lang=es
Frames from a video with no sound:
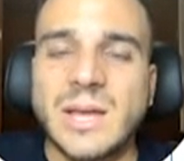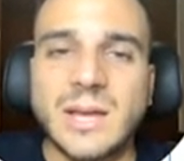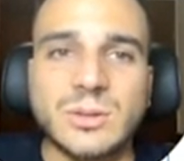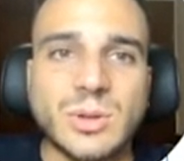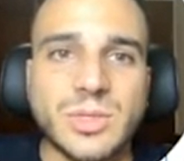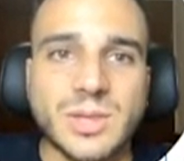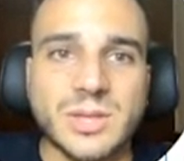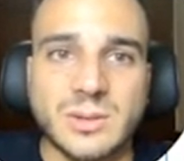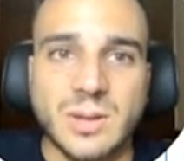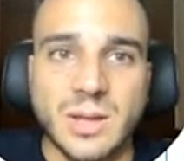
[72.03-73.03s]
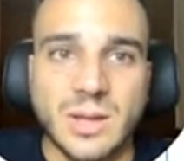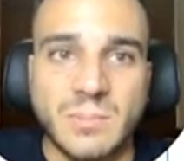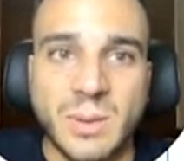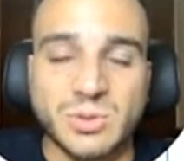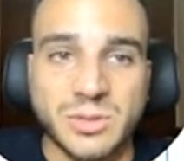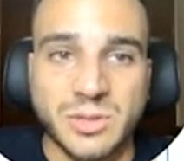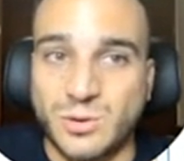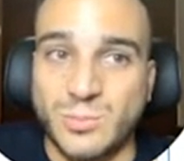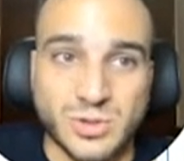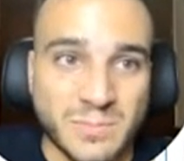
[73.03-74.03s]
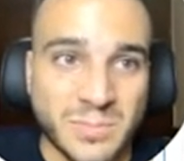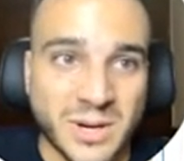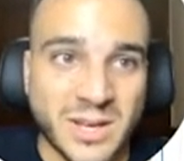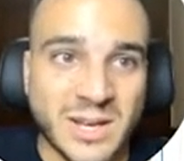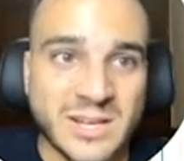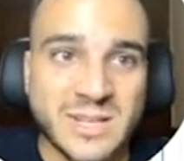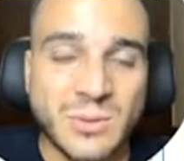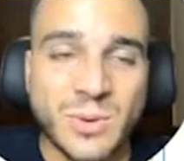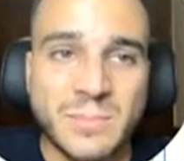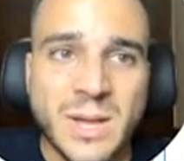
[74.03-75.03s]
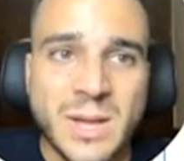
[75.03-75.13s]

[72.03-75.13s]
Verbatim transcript: Entonces, eh, vamos a hacerlo como siempre en esta web,